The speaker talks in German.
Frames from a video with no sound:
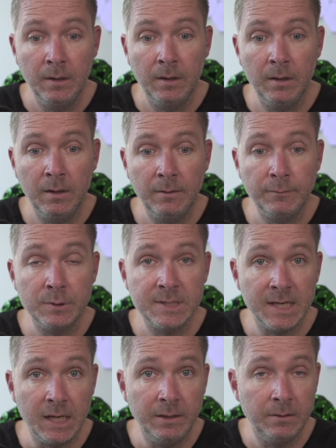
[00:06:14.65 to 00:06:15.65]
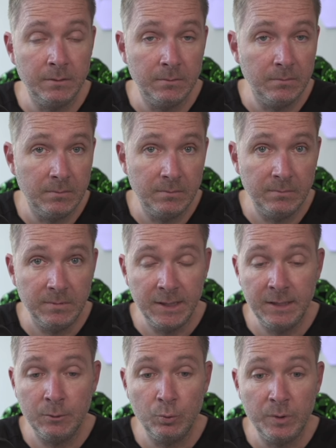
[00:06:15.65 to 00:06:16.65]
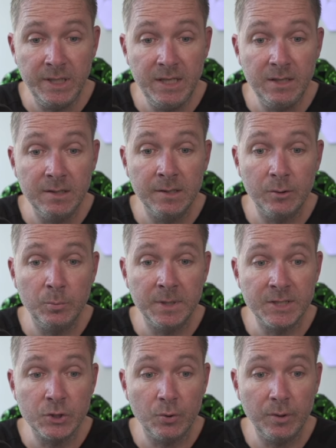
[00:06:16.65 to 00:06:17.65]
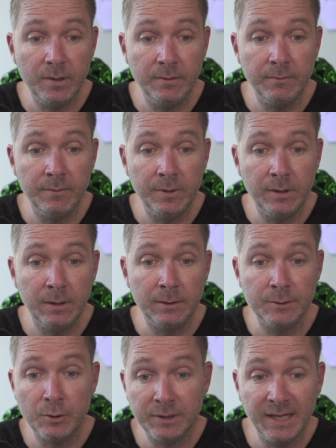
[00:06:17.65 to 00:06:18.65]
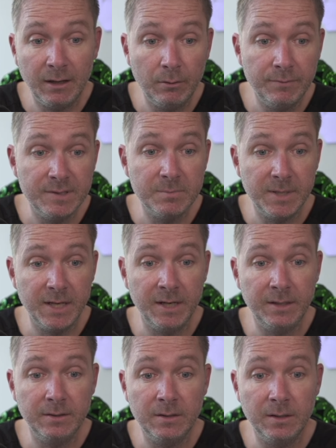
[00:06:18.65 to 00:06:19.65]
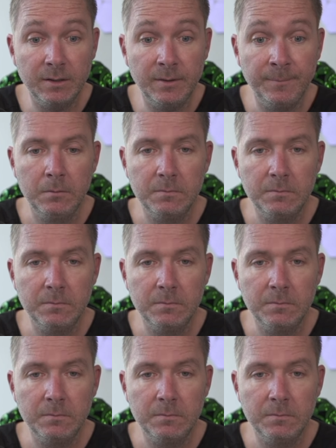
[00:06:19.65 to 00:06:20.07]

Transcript: äh, von seinen Ideologien da überzeugen will. Also auch darauf ist man eingegangen.